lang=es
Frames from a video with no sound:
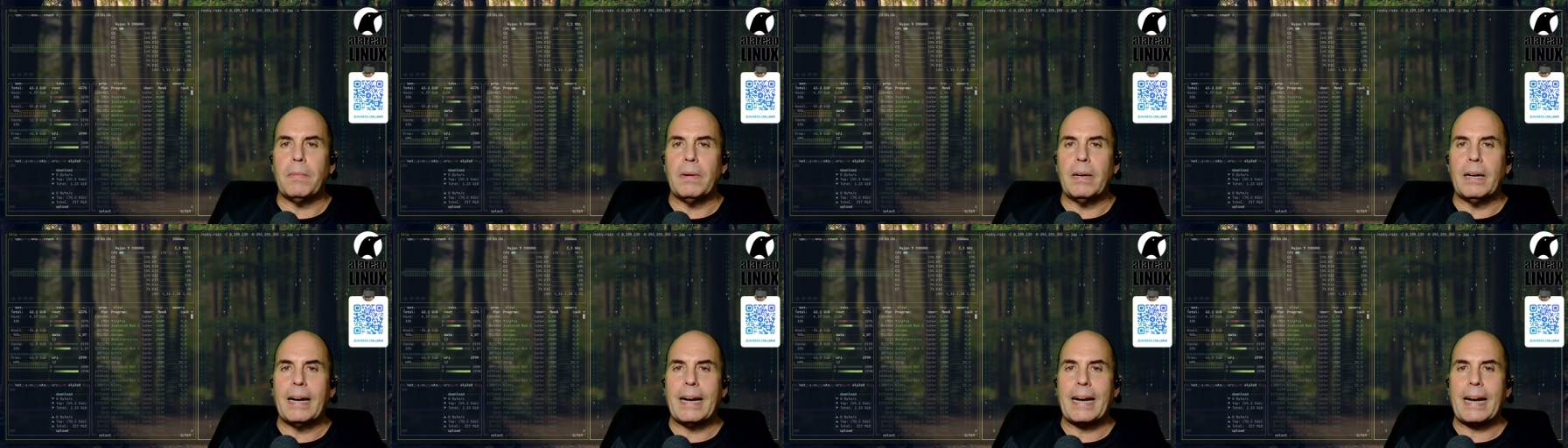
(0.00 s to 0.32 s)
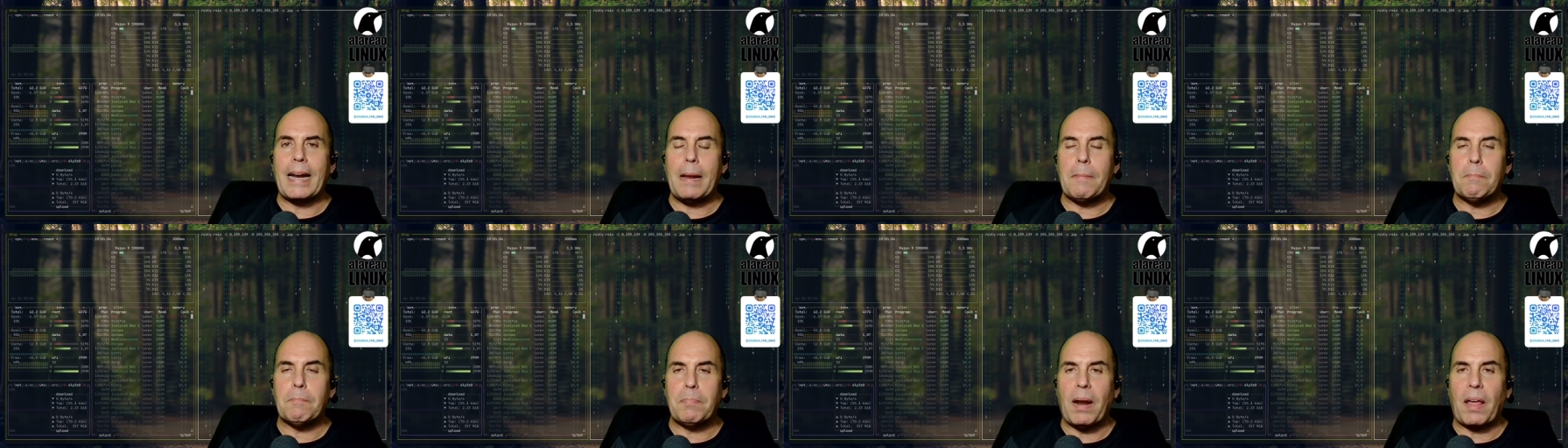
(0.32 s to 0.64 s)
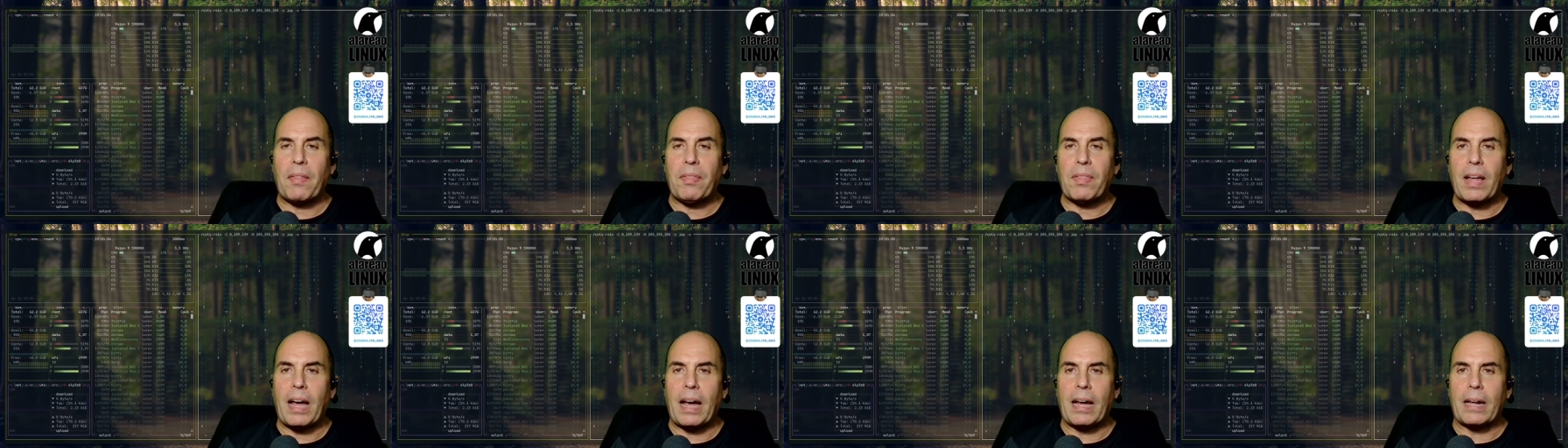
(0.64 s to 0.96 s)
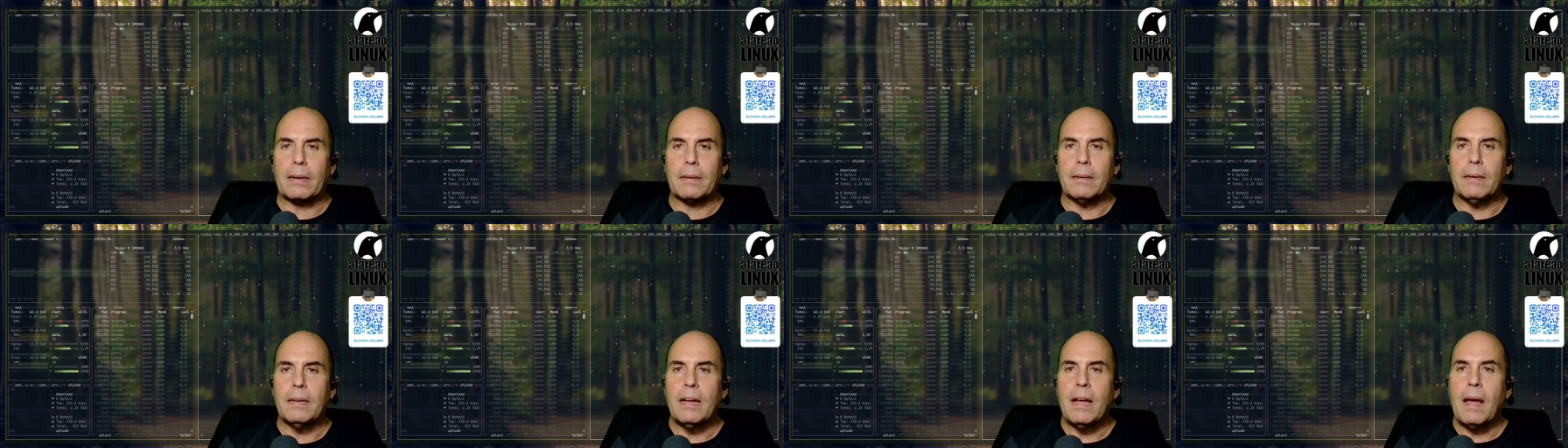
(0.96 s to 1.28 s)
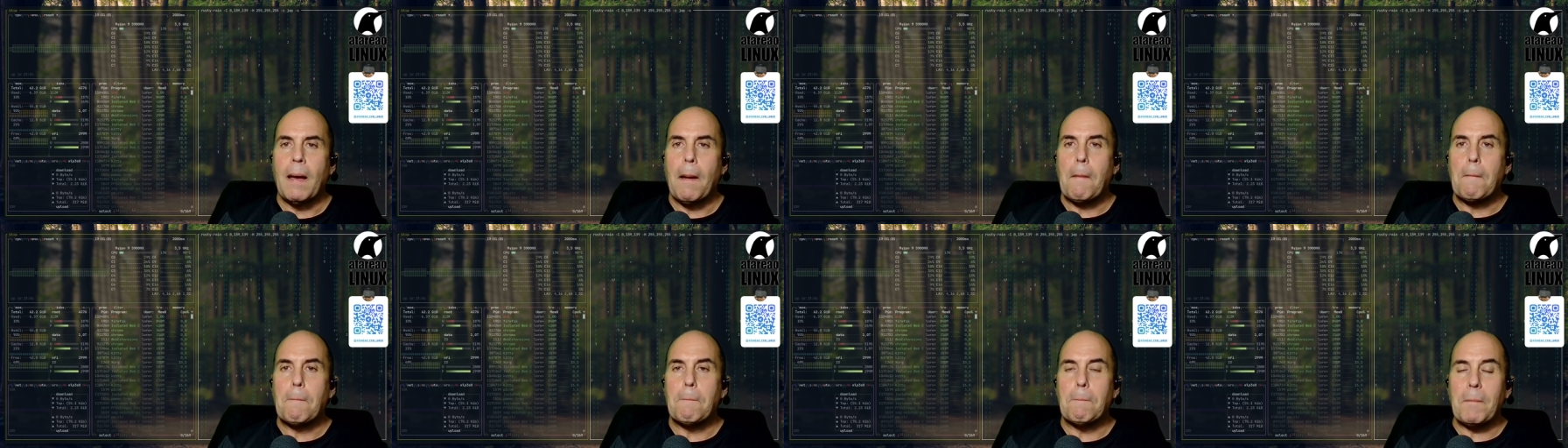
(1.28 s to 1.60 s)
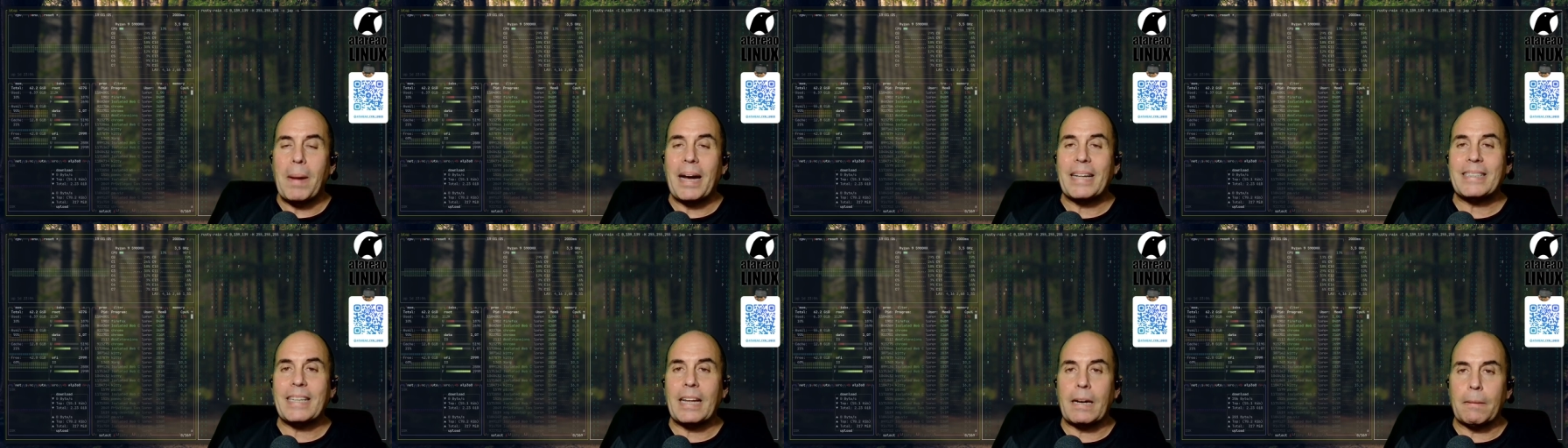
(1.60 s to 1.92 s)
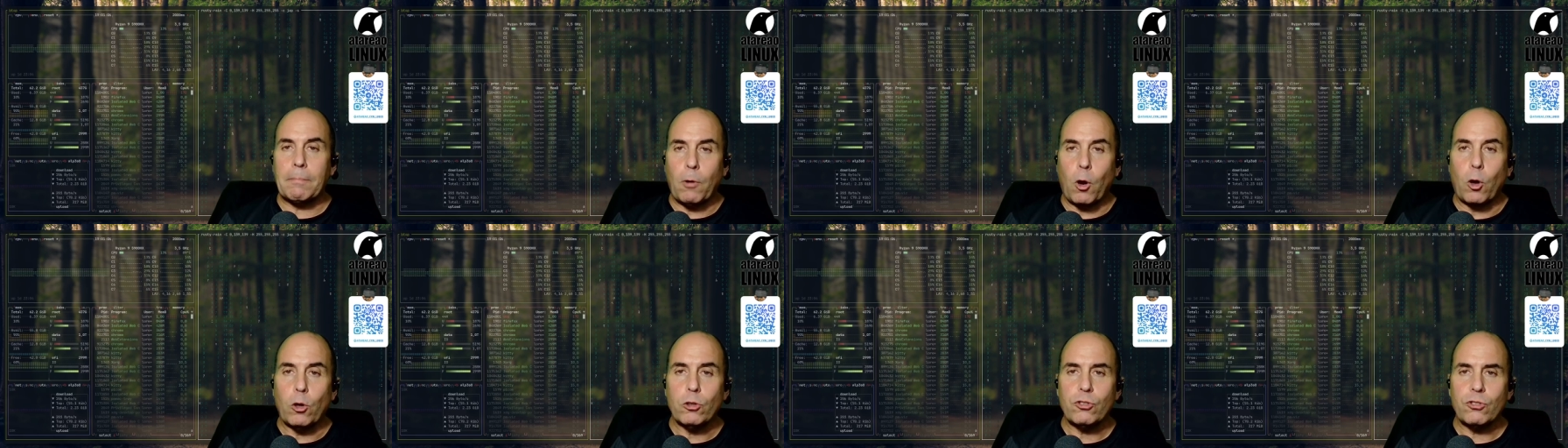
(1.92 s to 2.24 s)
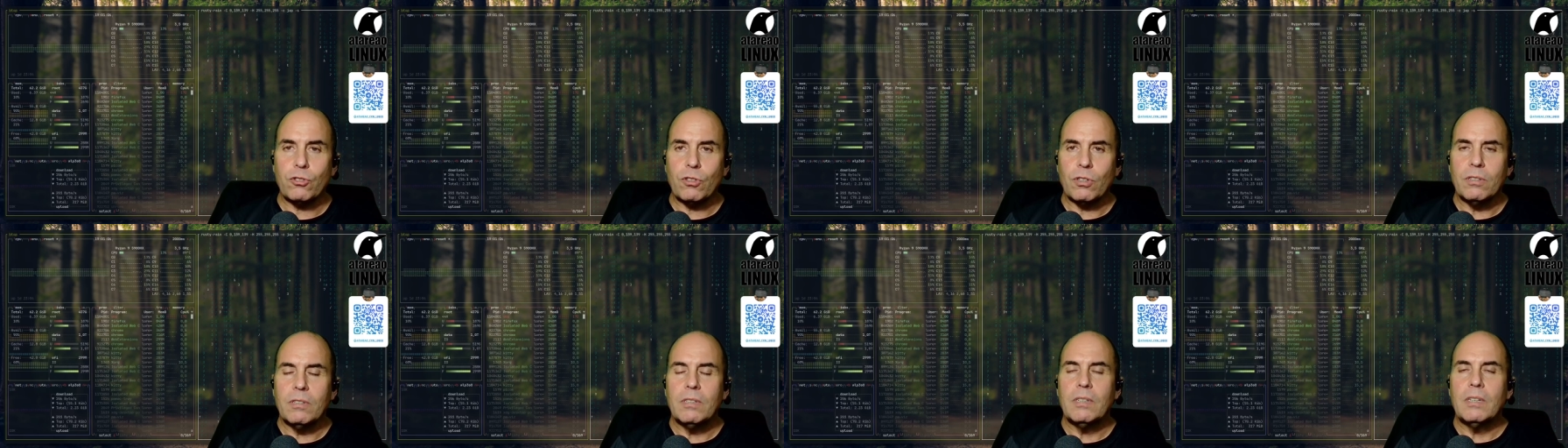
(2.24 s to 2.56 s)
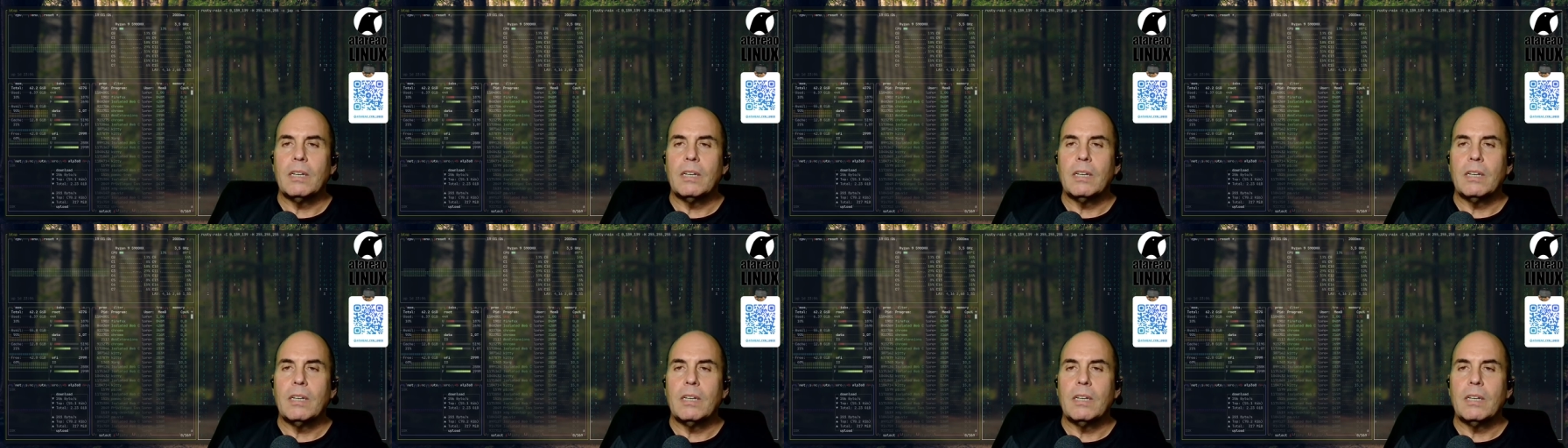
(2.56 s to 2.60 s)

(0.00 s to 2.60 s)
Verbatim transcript: reemplazar Mattermost